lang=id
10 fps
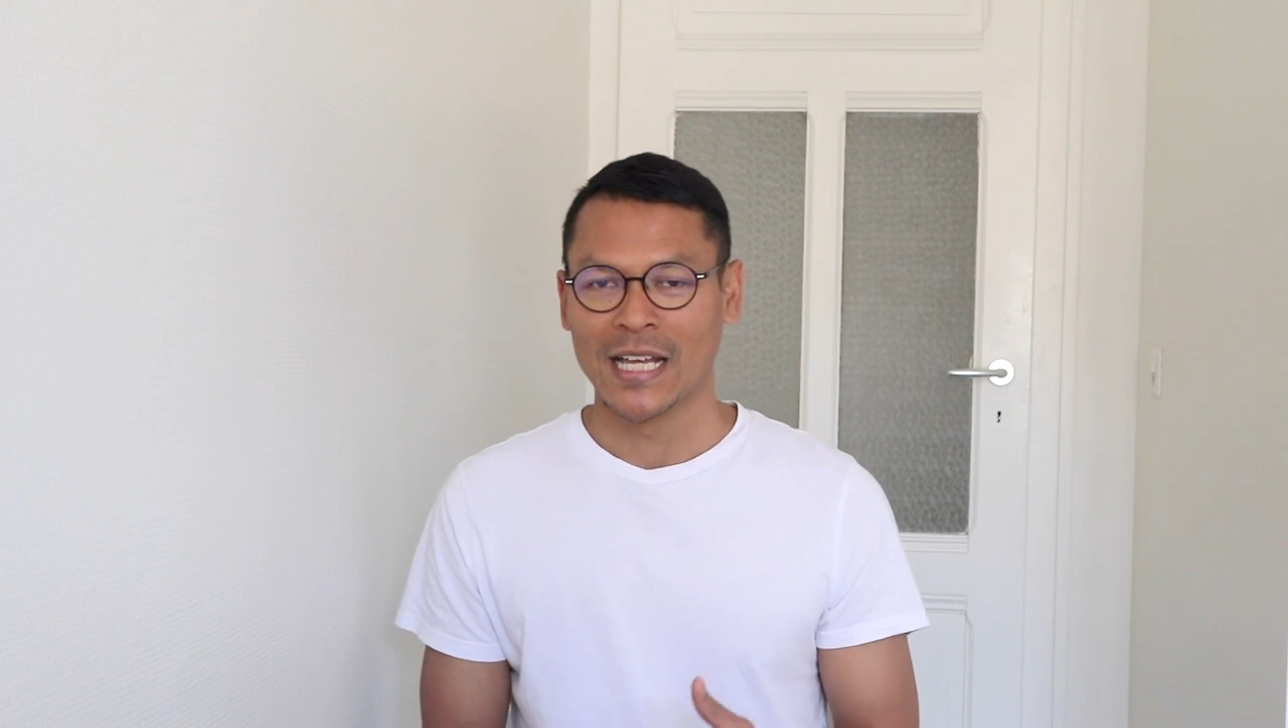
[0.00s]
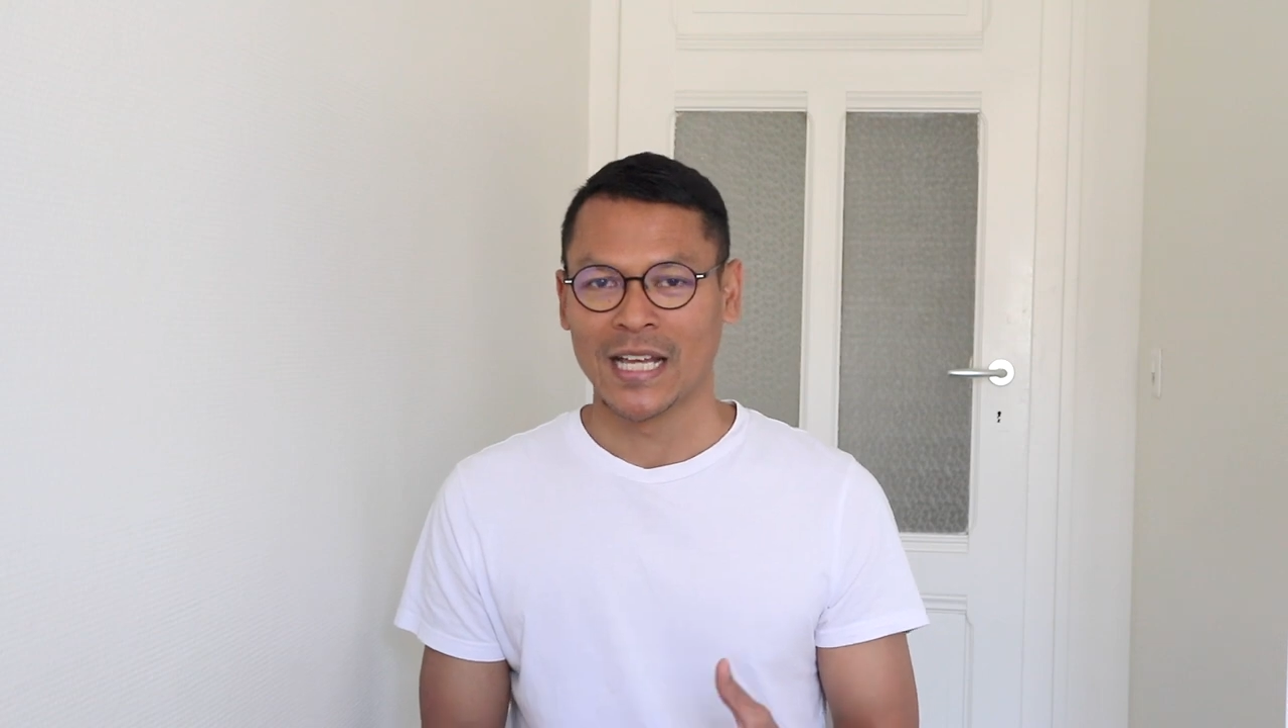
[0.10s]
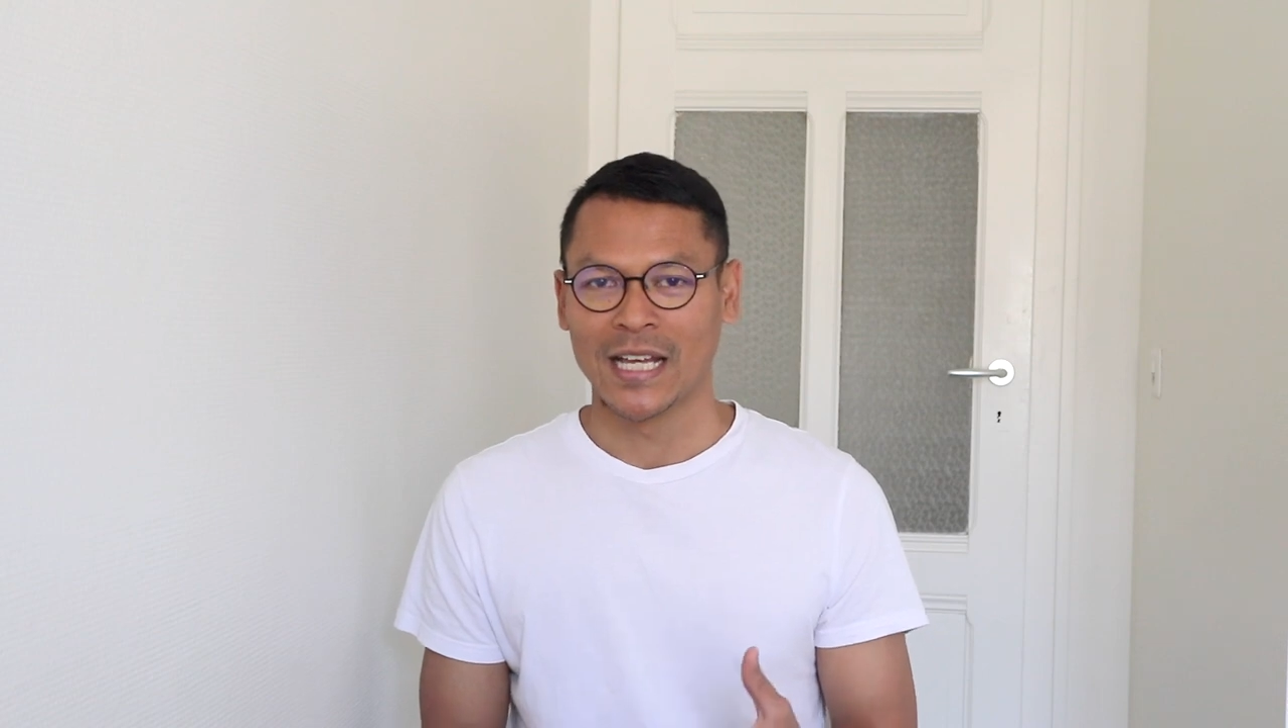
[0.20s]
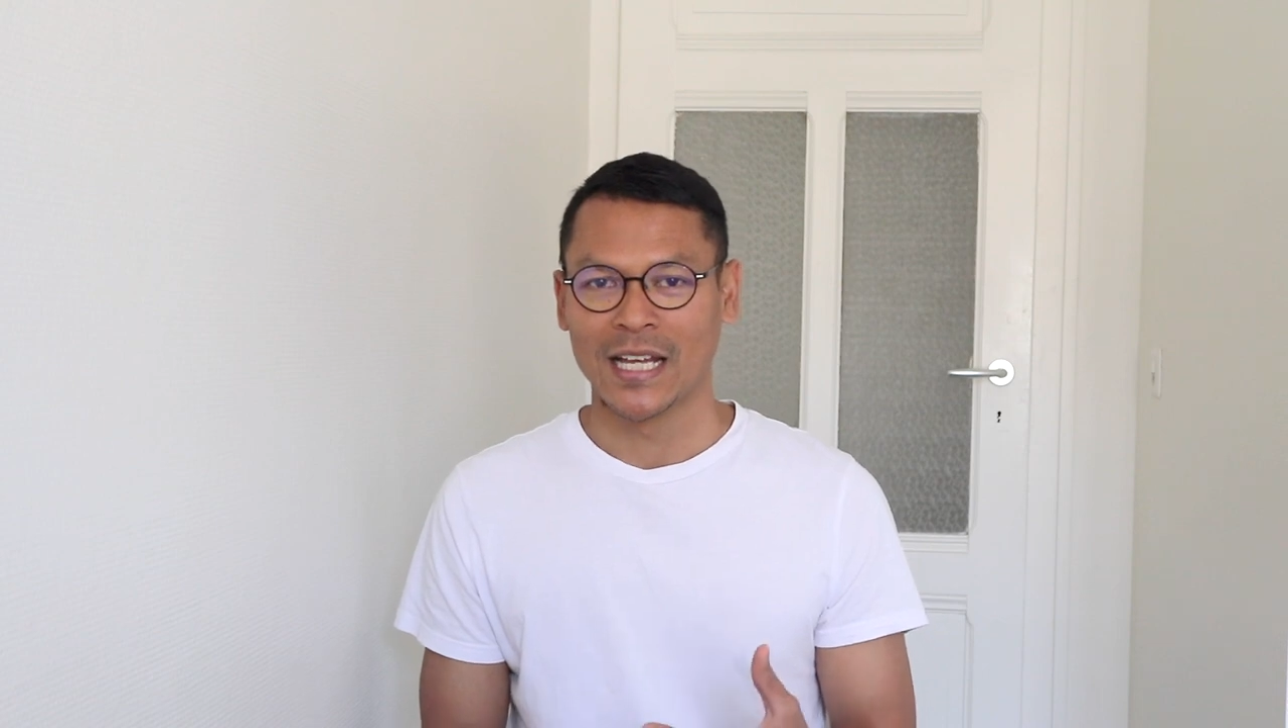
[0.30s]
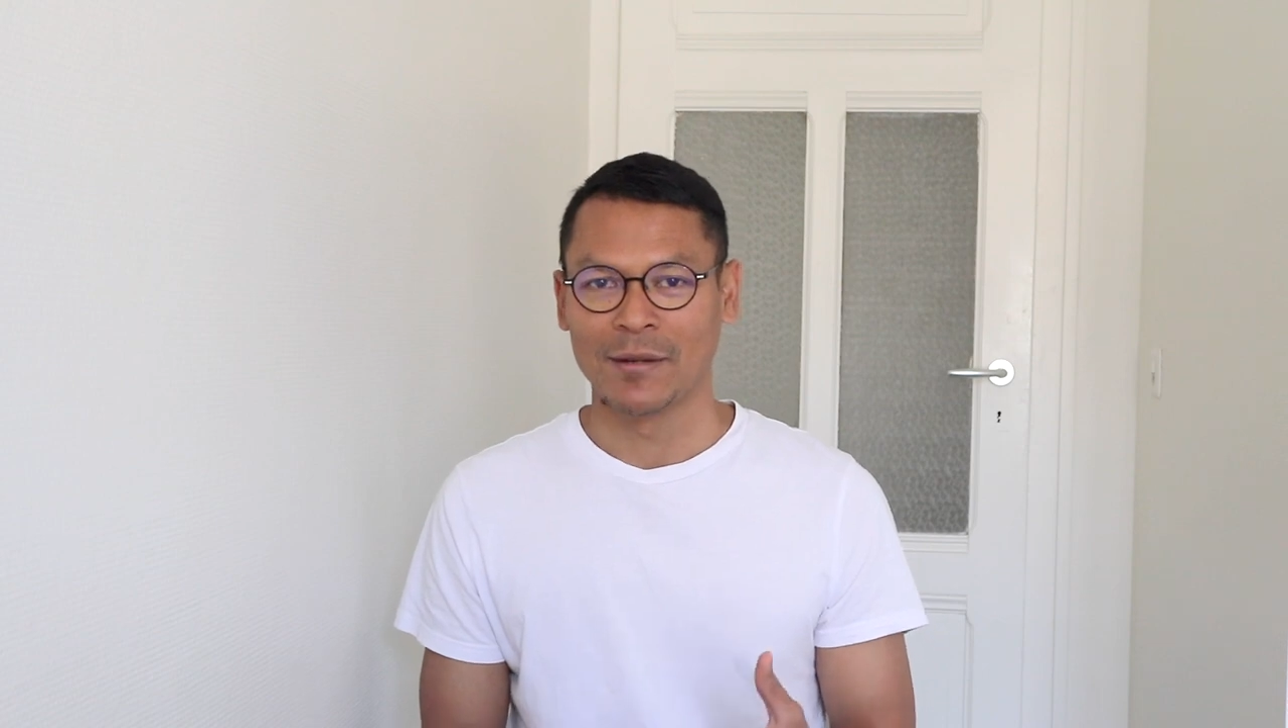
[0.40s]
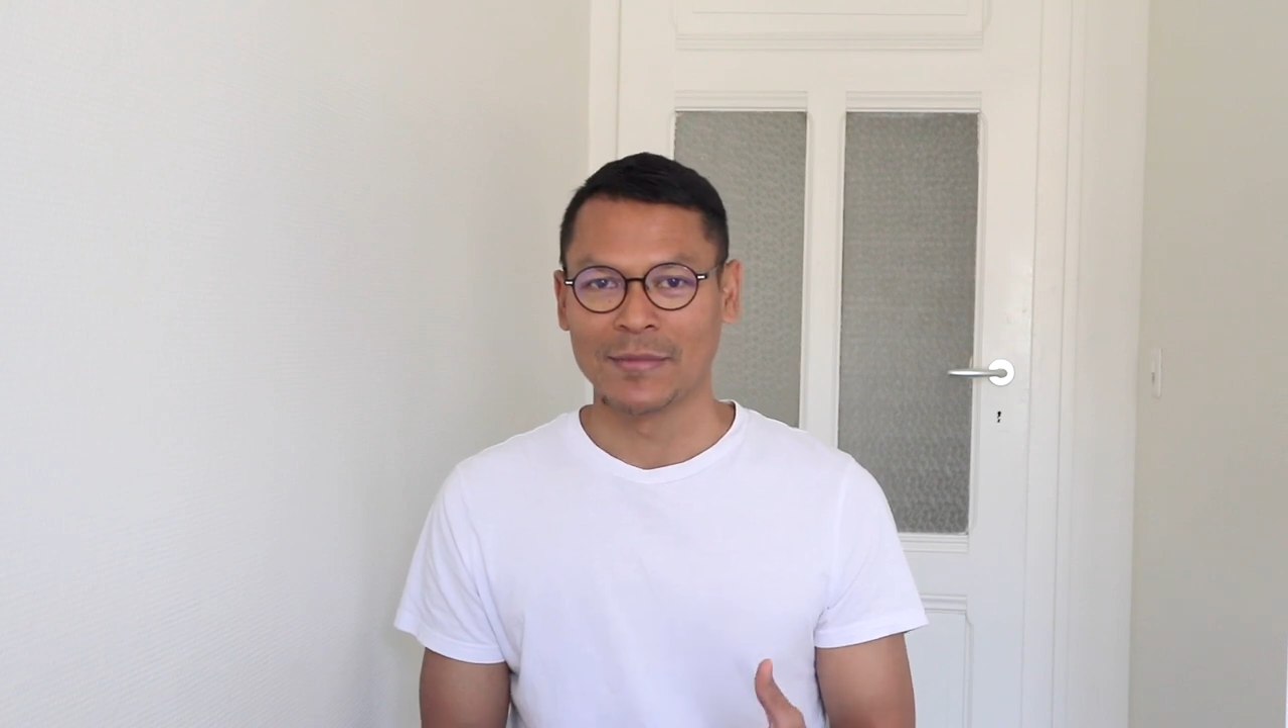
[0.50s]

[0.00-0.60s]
uh,